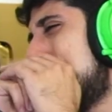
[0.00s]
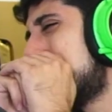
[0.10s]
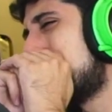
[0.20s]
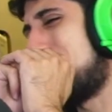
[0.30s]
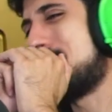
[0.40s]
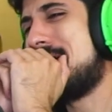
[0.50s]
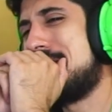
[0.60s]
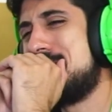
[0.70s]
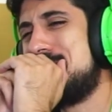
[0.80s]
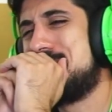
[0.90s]
La
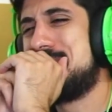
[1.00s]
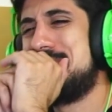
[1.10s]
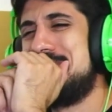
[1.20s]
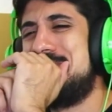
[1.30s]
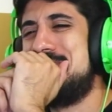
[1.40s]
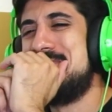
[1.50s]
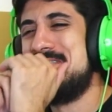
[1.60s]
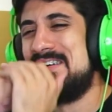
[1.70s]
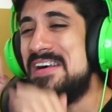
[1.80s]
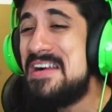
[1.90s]
madre.
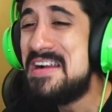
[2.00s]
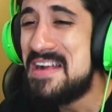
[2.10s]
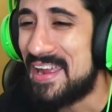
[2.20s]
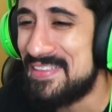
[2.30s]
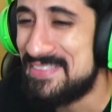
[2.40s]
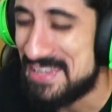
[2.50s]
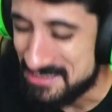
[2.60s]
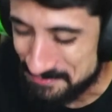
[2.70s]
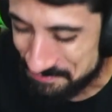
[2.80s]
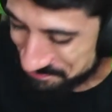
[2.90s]
Gente,
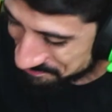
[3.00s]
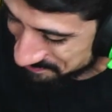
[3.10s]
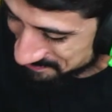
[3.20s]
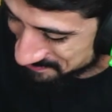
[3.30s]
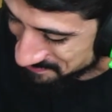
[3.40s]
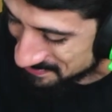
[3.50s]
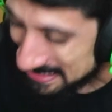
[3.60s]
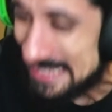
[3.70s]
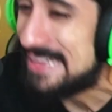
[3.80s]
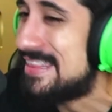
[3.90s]

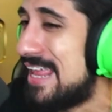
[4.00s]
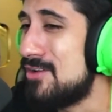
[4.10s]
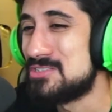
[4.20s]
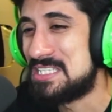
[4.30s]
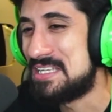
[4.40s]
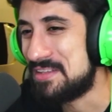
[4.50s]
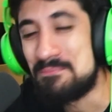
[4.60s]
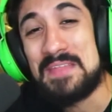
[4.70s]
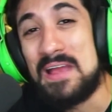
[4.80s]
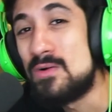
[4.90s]
tengo sed.
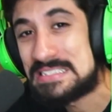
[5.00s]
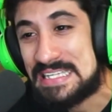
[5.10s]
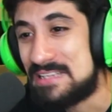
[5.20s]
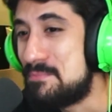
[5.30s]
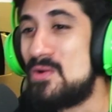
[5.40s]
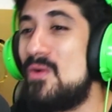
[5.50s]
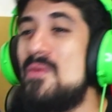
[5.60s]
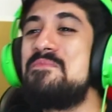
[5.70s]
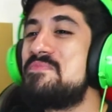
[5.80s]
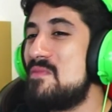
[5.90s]
Tengo sed,
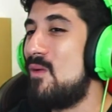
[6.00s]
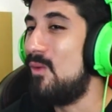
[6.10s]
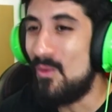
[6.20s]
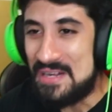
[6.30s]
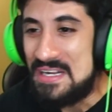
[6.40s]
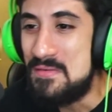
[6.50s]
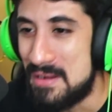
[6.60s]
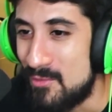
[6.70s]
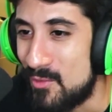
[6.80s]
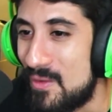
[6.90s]
pero
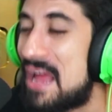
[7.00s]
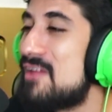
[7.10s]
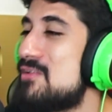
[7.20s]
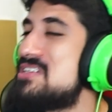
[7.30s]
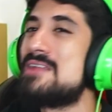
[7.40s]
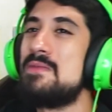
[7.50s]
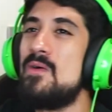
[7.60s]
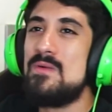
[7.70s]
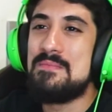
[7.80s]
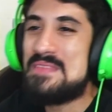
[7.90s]
horrible, loco. Ya quiero echarme
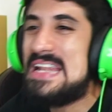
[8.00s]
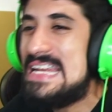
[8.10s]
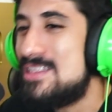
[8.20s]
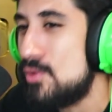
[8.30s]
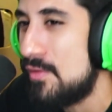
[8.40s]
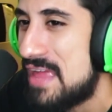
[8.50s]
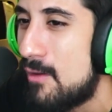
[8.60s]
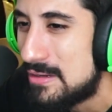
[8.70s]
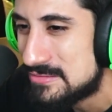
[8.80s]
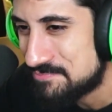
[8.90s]
un litro de
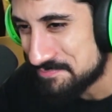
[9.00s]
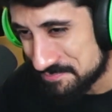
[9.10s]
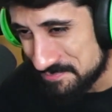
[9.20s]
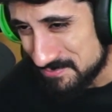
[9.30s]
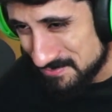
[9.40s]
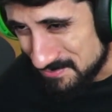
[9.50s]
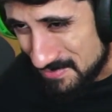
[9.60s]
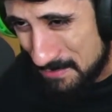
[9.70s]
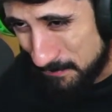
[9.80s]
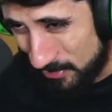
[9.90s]
agua.
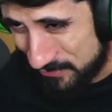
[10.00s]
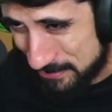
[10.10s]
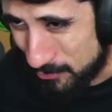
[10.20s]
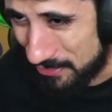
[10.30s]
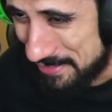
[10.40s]
Por favor.